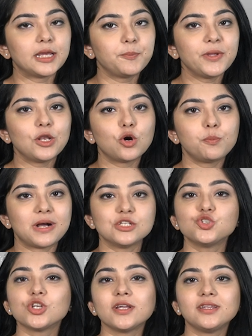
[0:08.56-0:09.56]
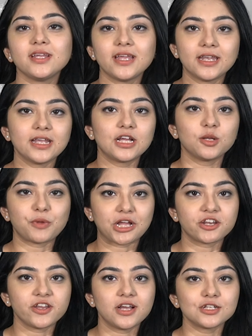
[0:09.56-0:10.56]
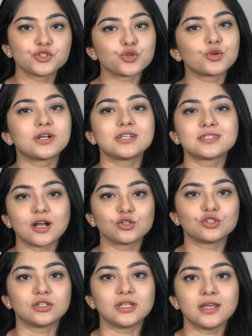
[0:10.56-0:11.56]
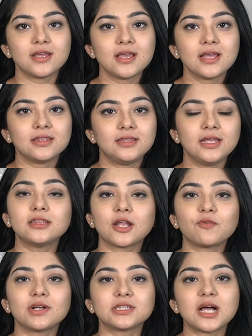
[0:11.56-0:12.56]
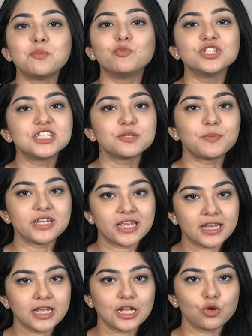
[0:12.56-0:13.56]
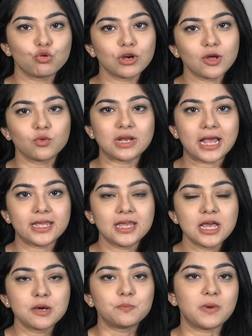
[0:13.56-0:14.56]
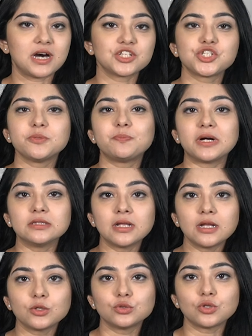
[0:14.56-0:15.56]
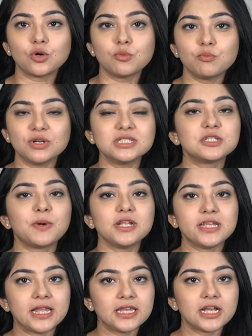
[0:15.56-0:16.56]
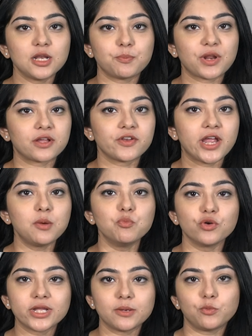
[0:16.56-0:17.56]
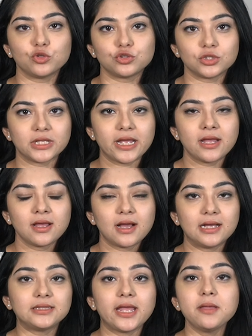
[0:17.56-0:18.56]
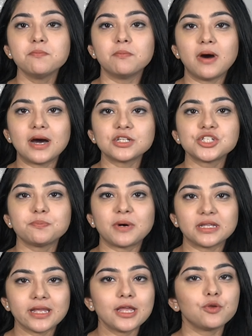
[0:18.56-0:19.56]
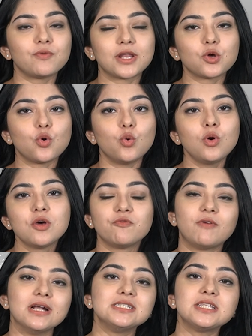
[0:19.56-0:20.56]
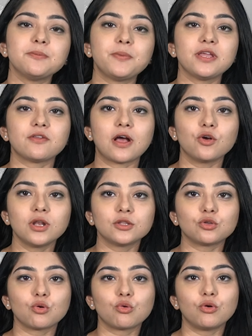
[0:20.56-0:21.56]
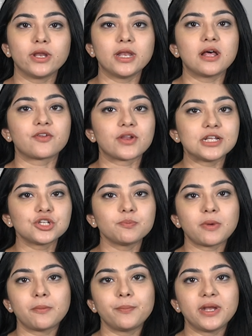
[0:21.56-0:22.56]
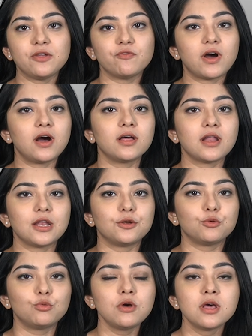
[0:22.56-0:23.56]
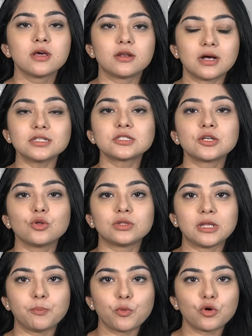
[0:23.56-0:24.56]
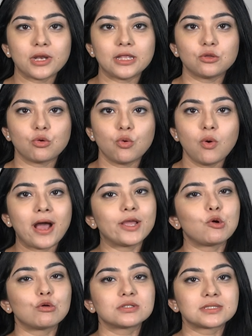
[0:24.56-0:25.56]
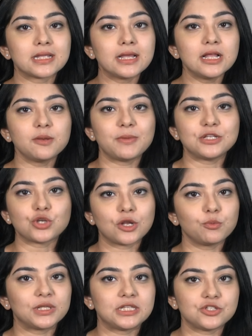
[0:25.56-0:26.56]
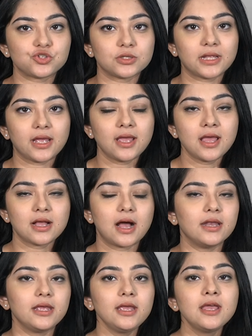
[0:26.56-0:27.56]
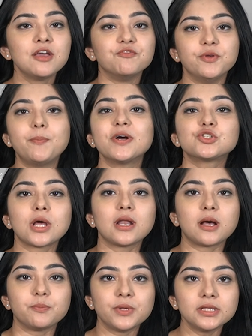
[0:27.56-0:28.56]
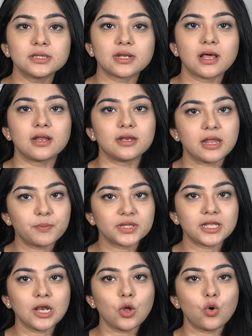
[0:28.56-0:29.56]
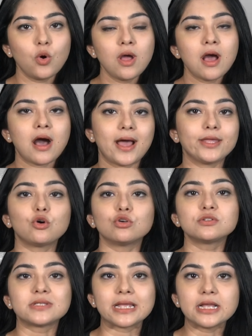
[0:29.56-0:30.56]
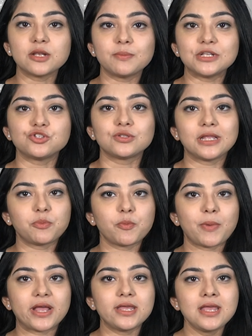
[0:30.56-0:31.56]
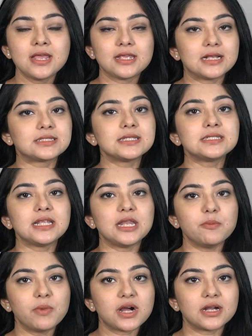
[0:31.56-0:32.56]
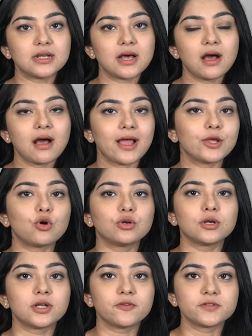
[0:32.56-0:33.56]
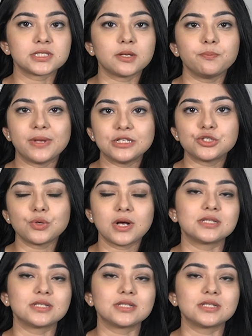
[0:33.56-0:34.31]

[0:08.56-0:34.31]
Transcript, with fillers: ఏపీలో పంచాయతీ ఎన్నికల ప్రక్రియ చురుగ్గా సాగుతోంది దీని తర్వాత మున్సిపల్ ఎన్నికలు కూడా ఉన్నాయి మార్చి పద్నాలుగుతో మున్సిపల్ ఎన్నికల ప్రక్రియ ముగియబోతోంది అయితే మార్చి పదిహేను వరకు వైసీపీ రంగులతో కూడిన రేషన్ పంపిణీ వాహనాలను రాష్ట్రంలో తిప్పుకునేందుకు హైకోర్టు సింగిల్ బెంచ్ అనుమతి ఇచ్చింది కానీ విపక్షాల అభ్యంతరాల నేపథ్యంలో హైకోర్టు సింగిల్ బెంచ్ తీర్పుపై ఎస్సీసీ నిమ్మగడ్డ హైకోర్టు డివిజన్ బెంచ్ను